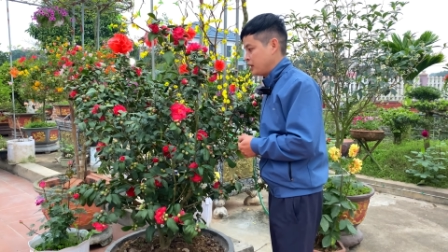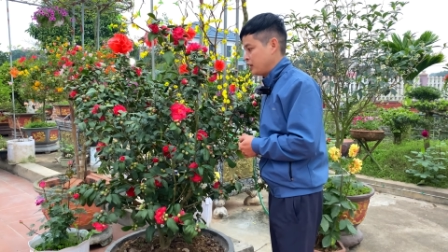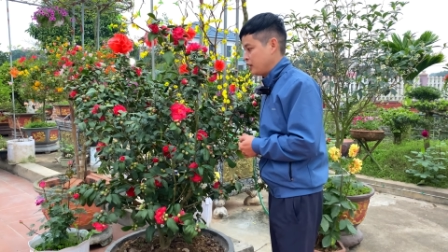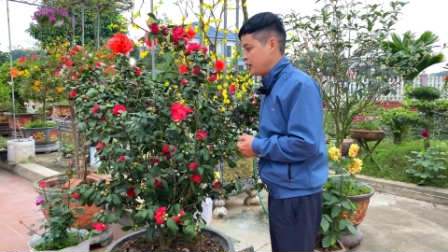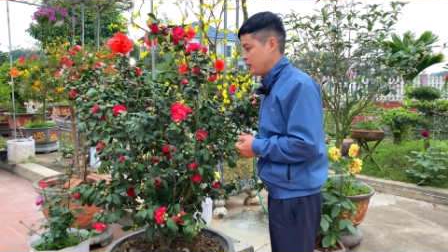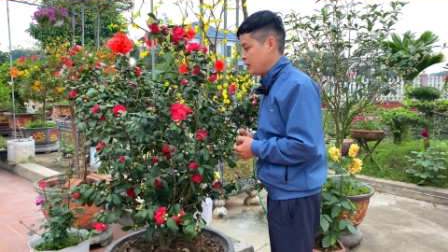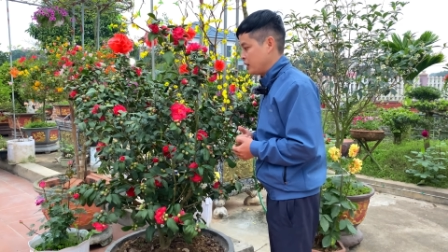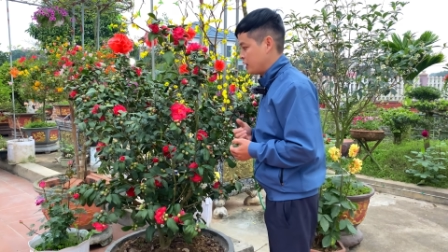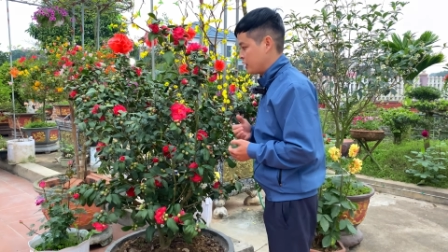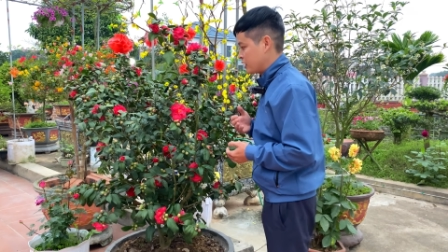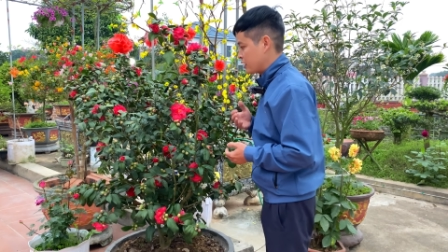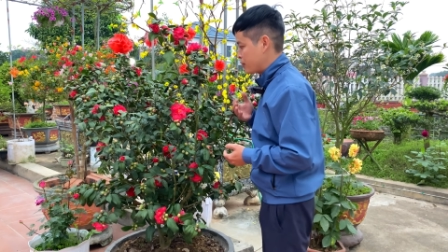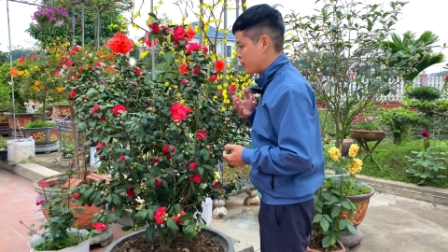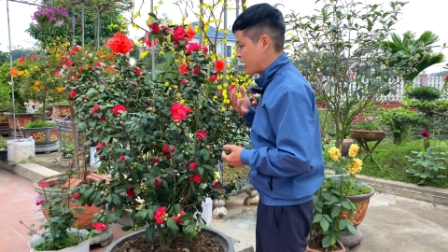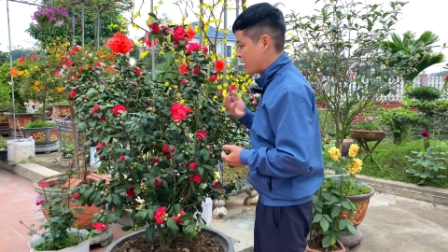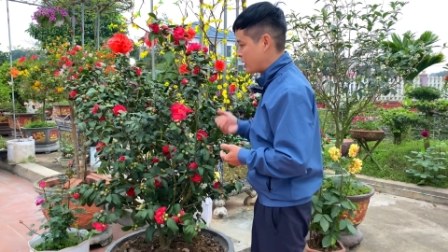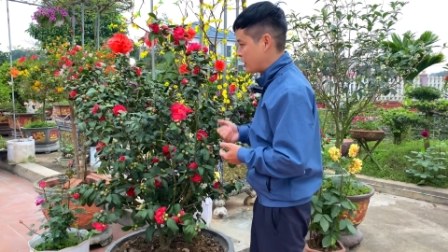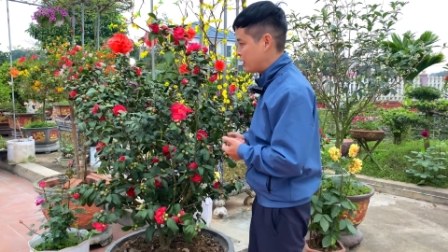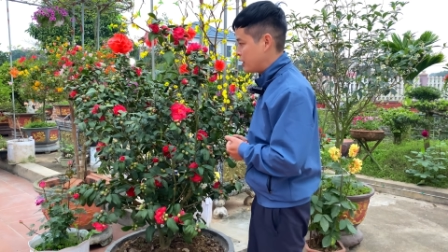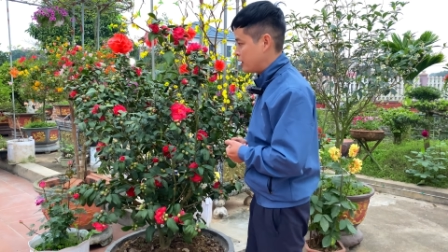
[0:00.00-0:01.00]
thì à, các
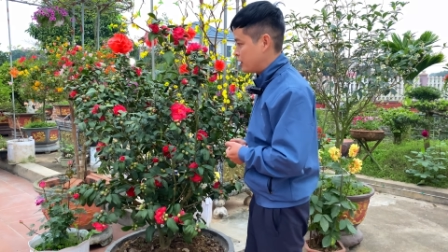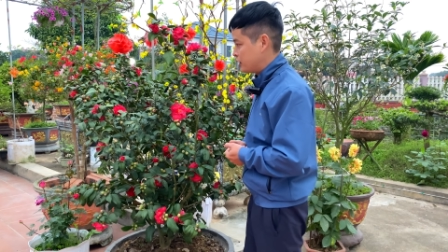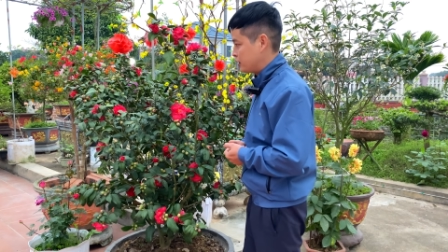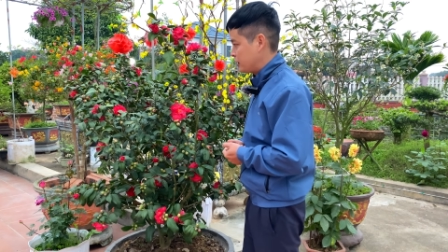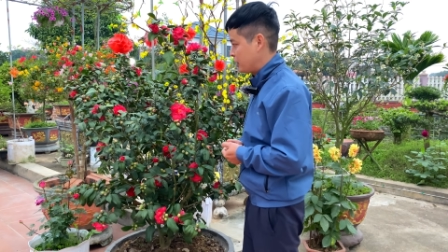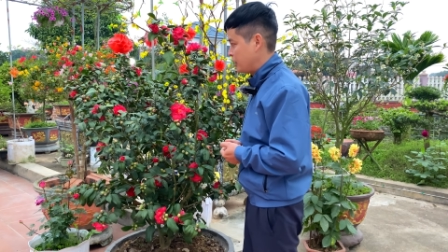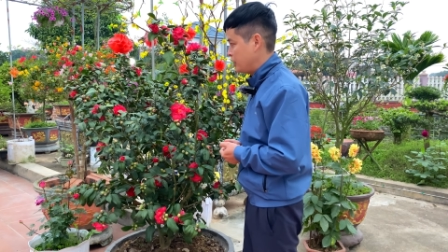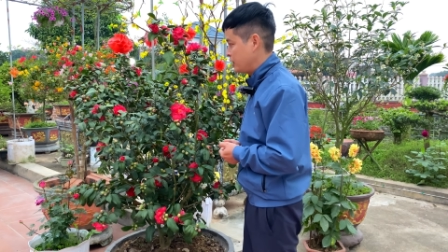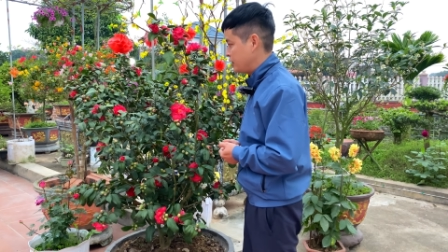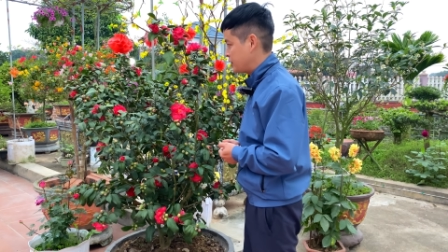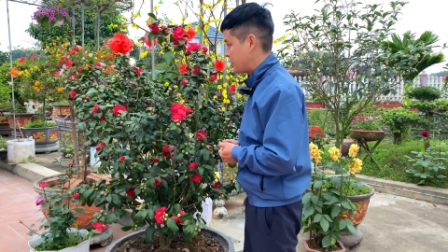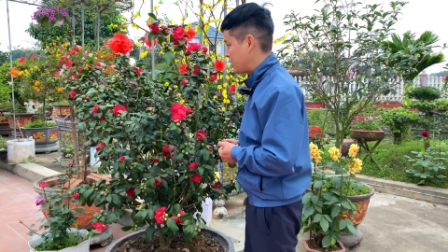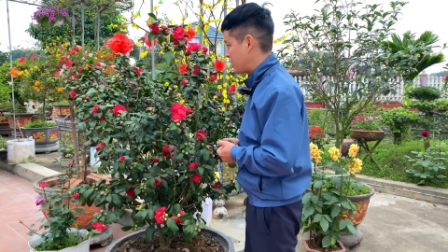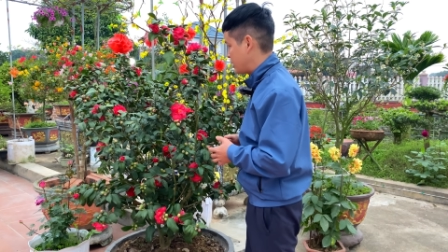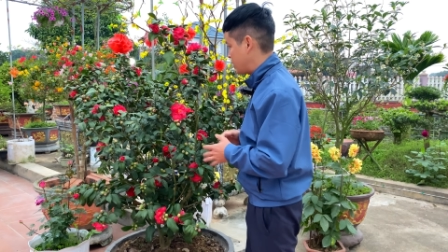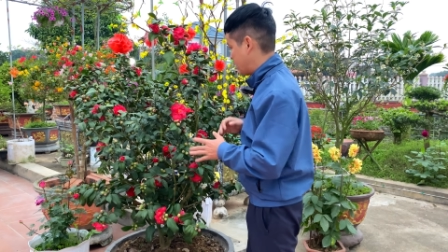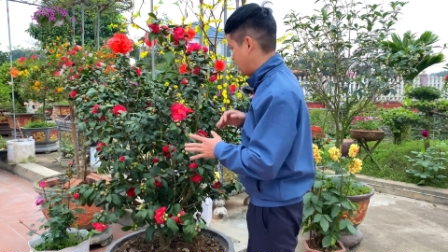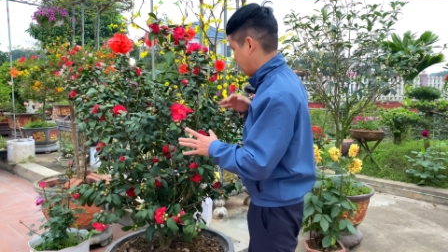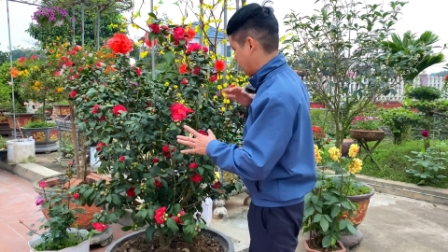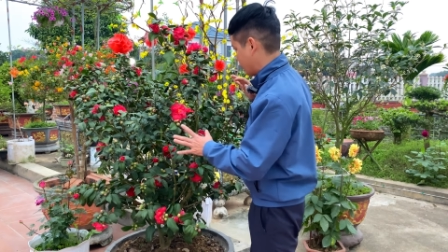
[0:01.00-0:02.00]
bác à, thấy rằng
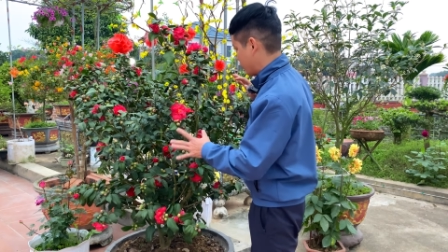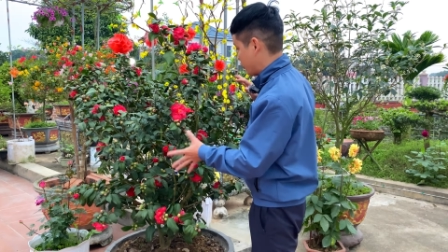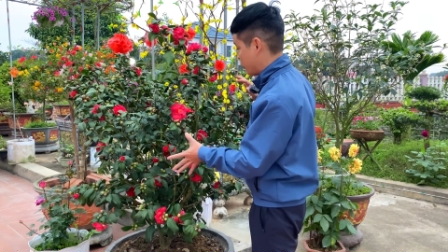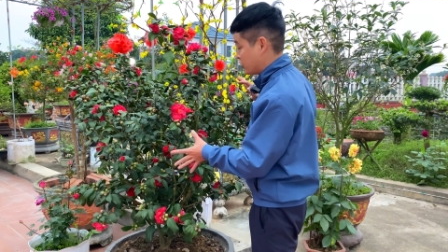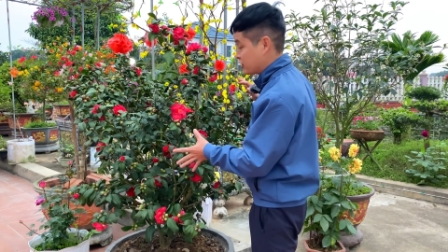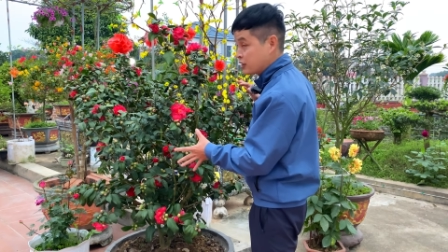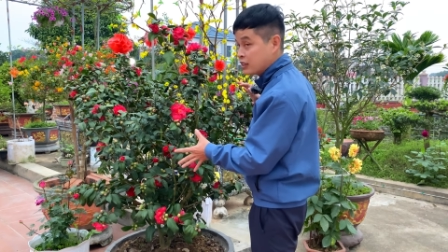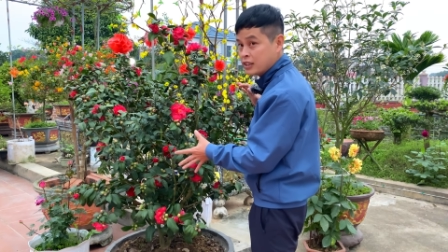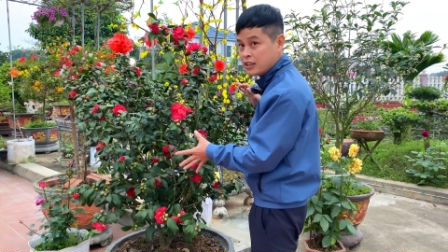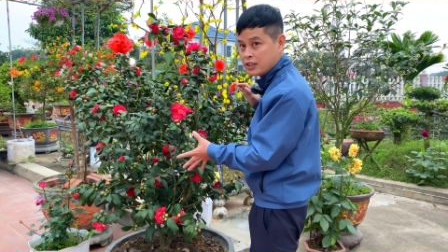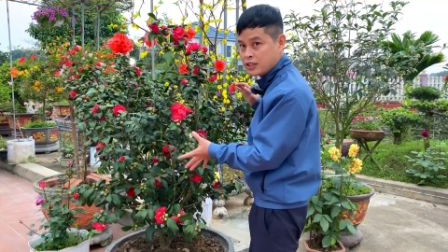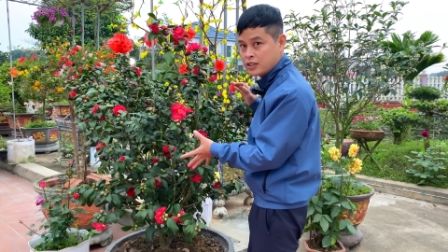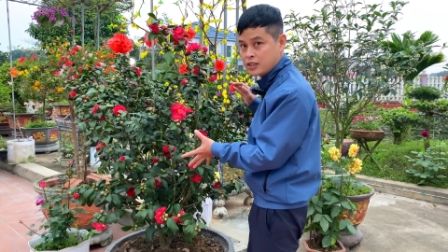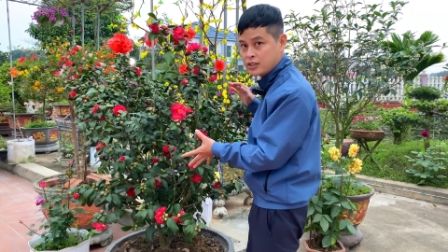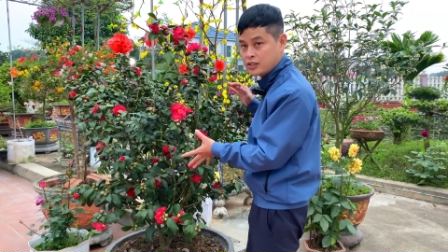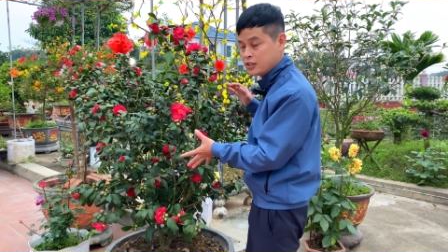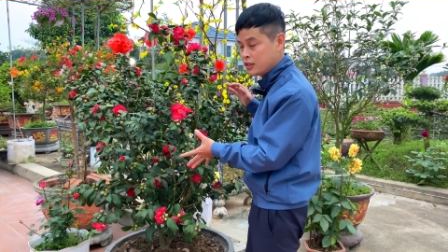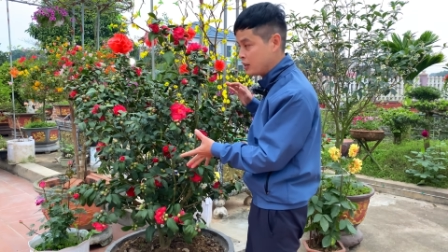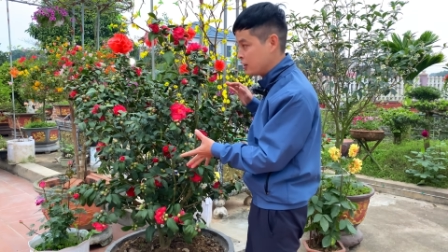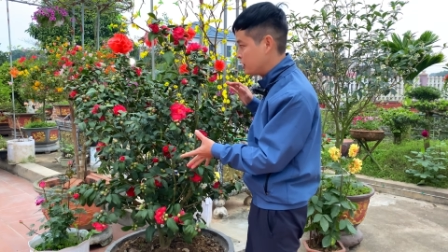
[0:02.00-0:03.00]
là nó rất là
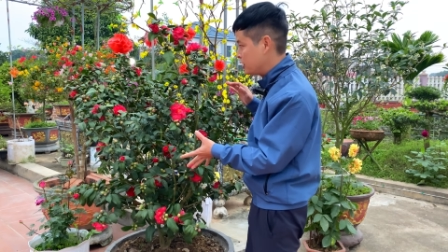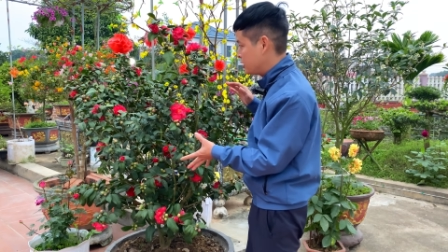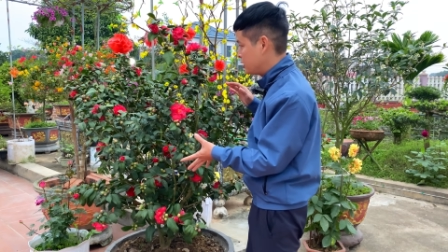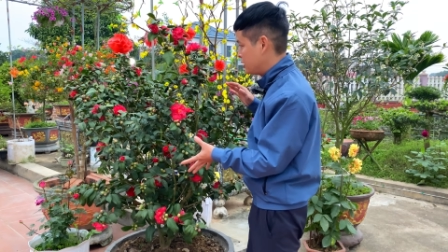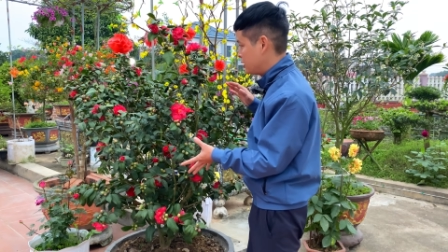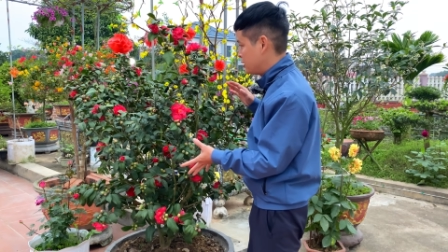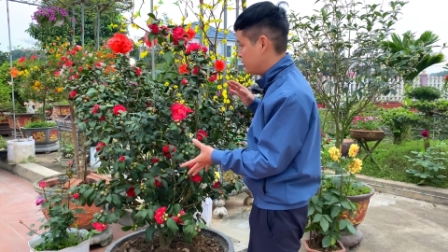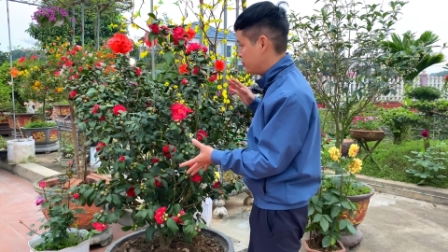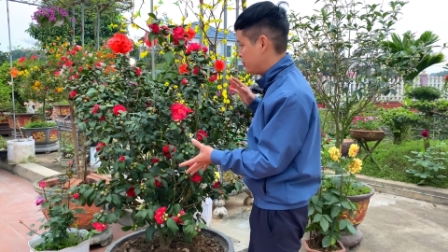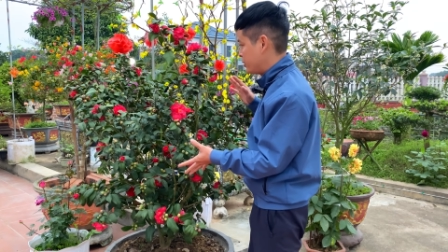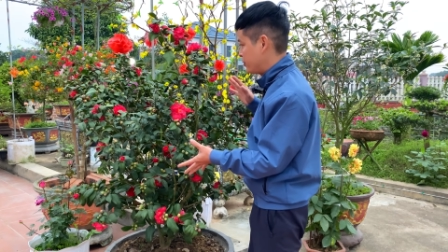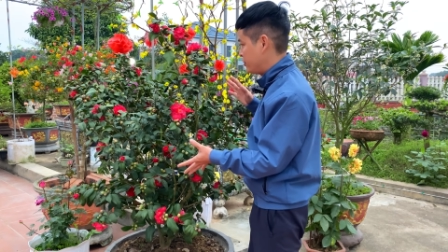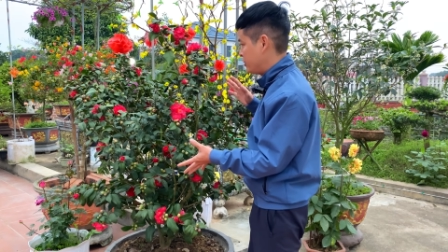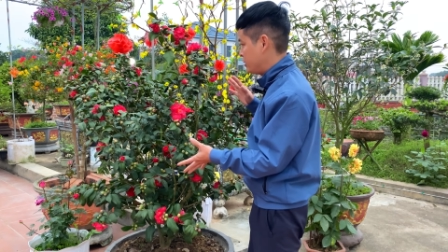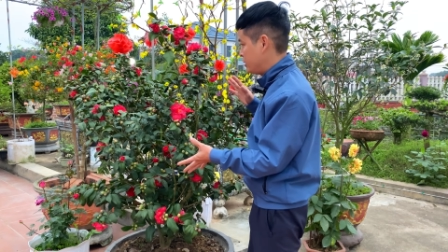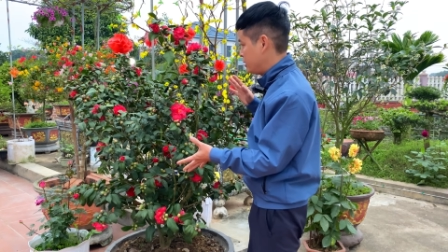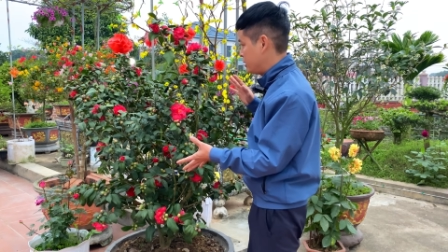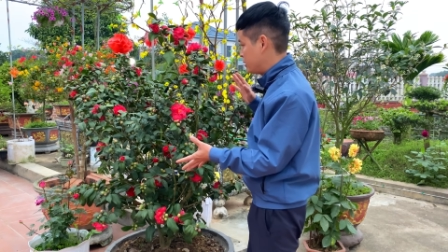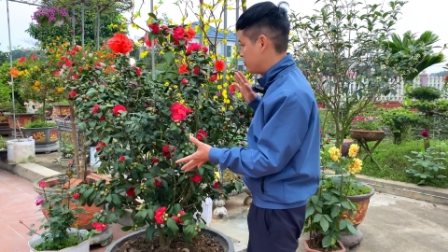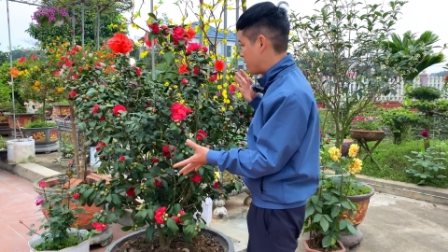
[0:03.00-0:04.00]
rực rỡ bởi vì à,